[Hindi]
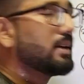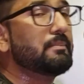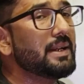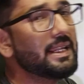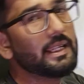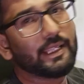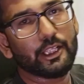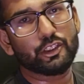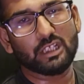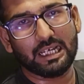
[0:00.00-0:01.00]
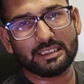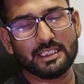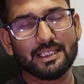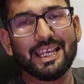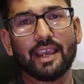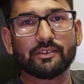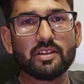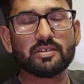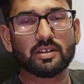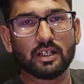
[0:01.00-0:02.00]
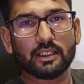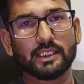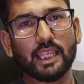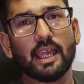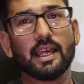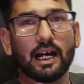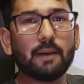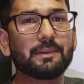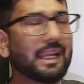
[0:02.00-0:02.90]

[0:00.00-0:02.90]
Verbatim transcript: फ्रेम में ये चार चीज़ें एग्जिस्ट करती हैं अब